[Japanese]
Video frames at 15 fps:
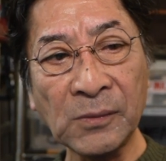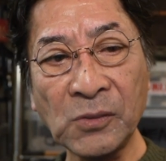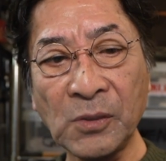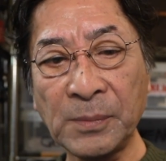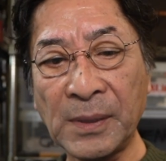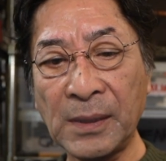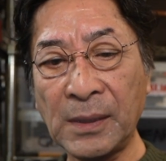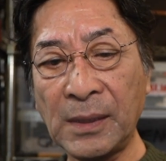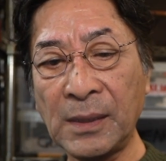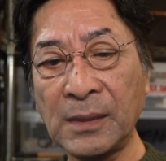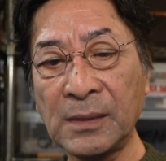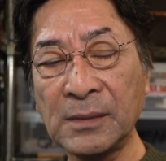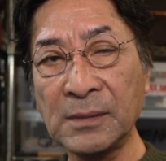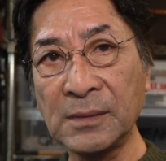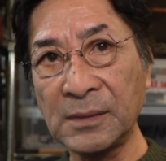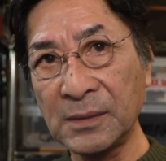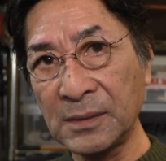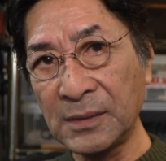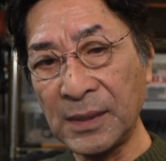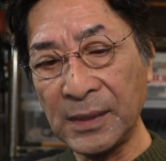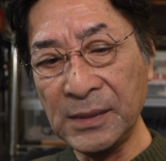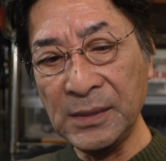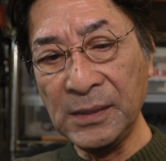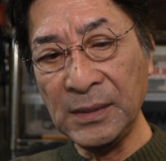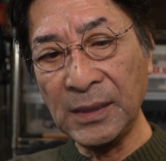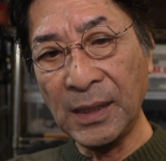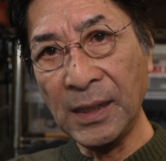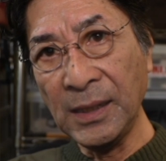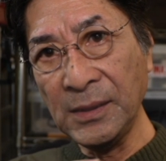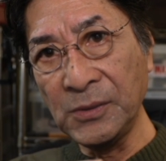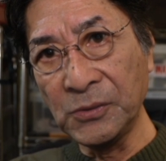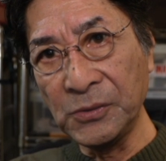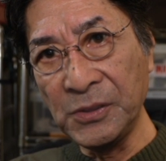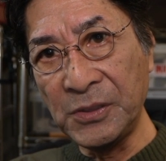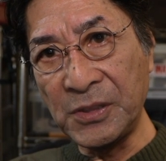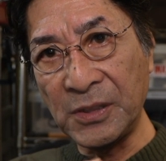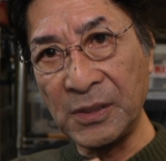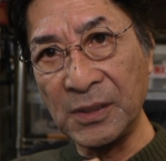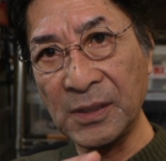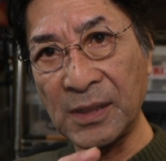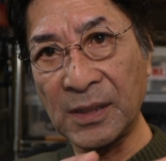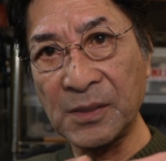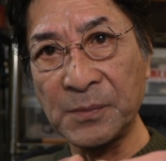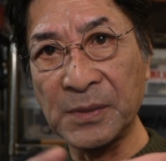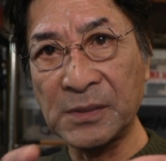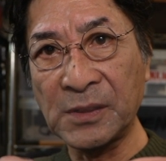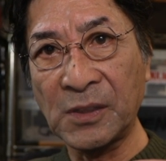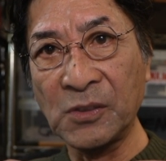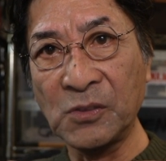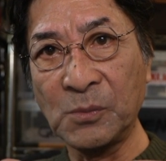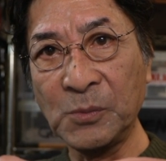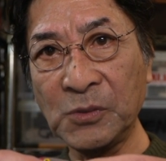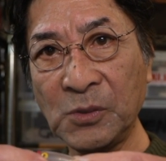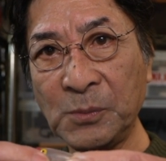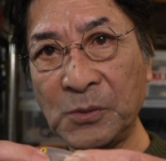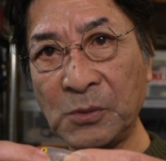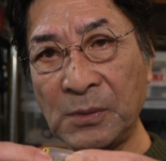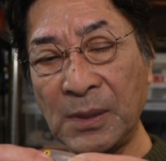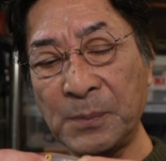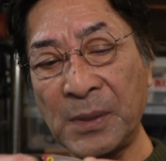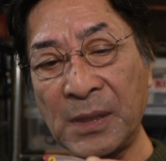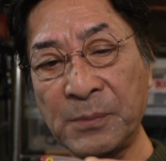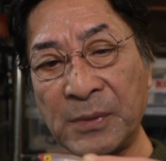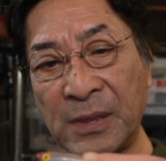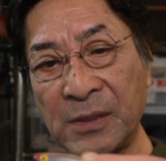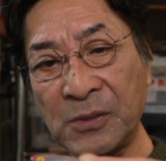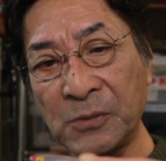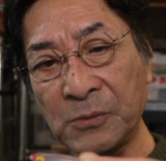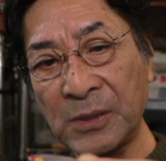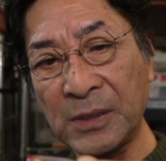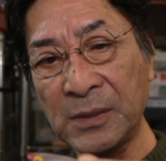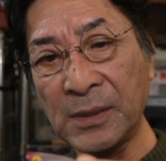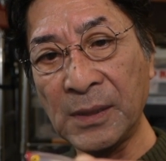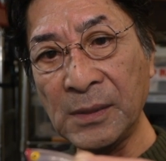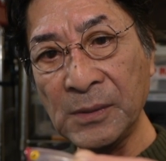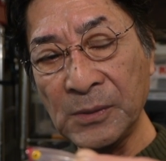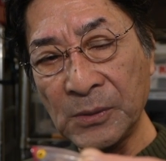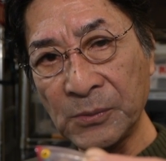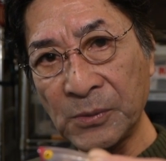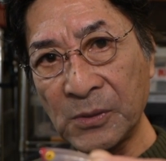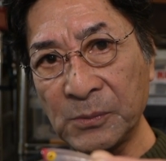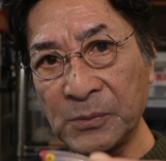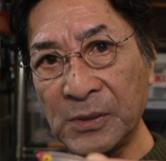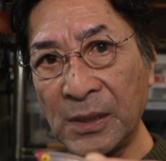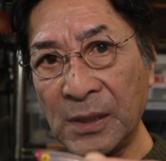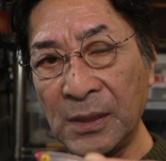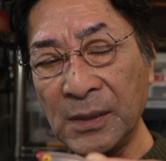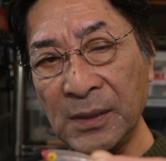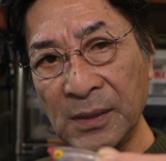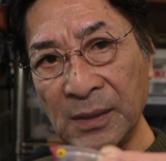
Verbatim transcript: えばライン i の位置がありましたけどもともとはバイブレーション的なフォルムで